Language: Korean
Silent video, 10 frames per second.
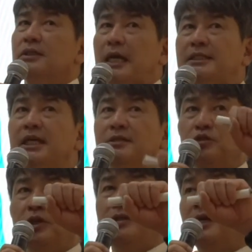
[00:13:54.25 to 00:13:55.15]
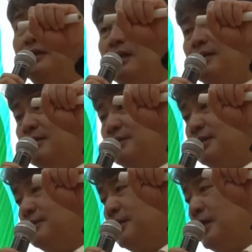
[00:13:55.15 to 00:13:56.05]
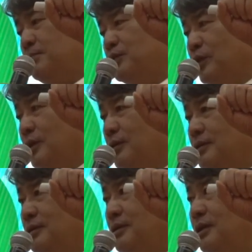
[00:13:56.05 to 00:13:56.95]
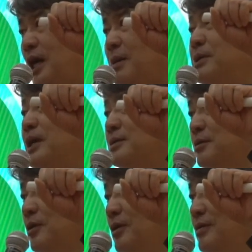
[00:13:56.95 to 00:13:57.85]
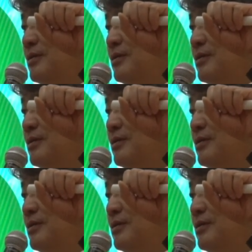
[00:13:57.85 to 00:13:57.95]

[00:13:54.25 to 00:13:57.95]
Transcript: 가장 최상단에서 지금 제일 부족한 거는 이런 합의하는 거